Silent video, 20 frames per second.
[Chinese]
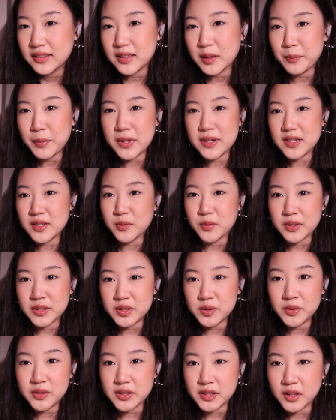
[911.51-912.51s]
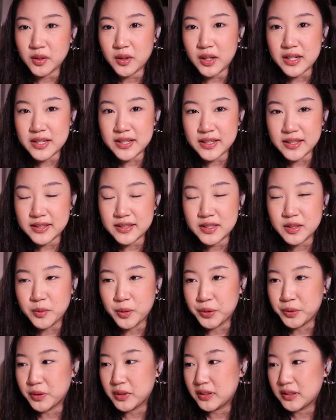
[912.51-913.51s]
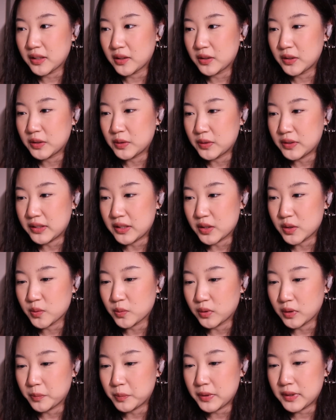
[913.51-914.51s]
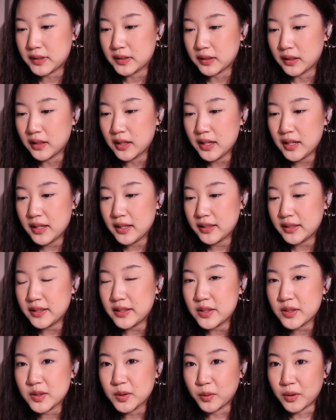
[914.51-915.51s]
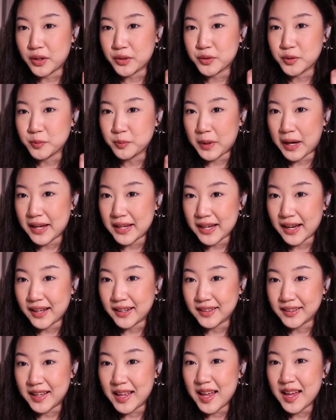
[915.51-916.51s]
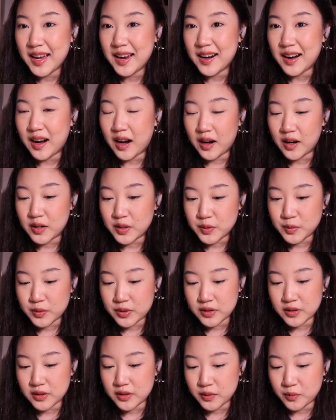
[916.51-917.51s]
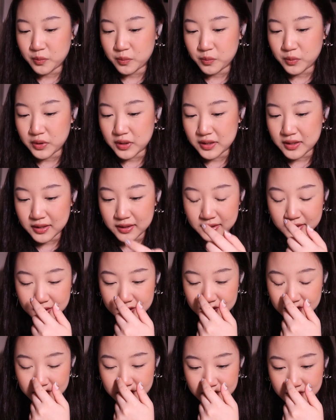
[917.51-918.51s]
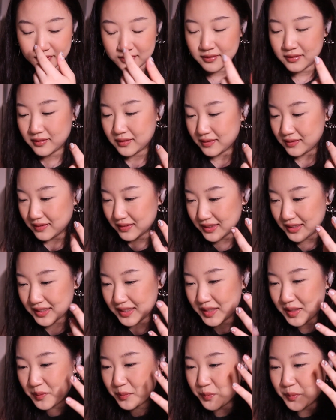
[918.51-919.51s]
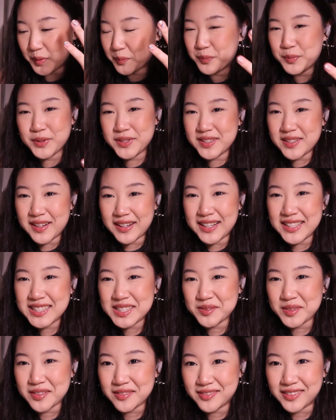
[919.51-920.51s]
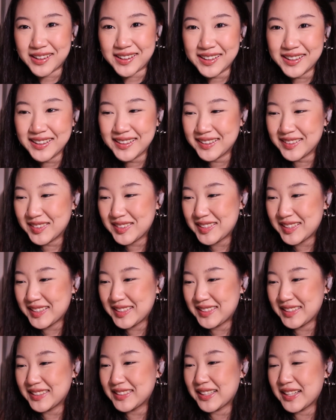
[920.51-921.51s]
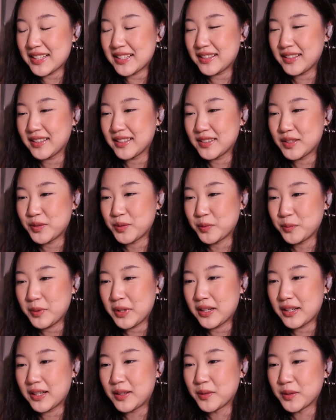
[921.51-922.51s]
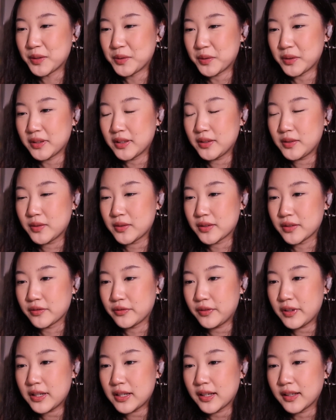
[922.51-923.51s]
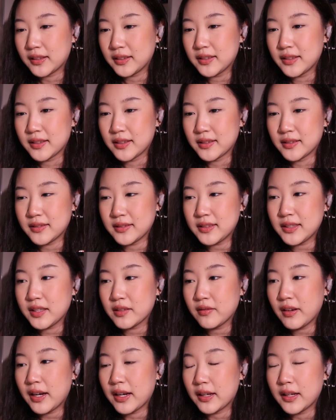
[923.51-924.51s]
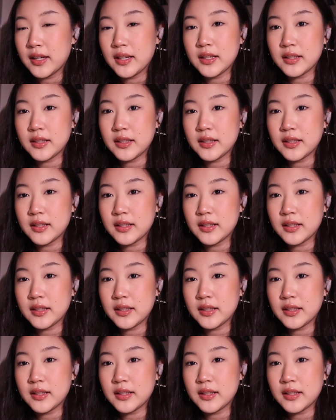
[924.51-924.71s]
那伴着我纠结的话，这一期我决定到这就结束了。毕竟，一是我要去拔牙了，二就是我真的我不知道该怎么玩了。这现在这个局面让我觉得就是非常的意外。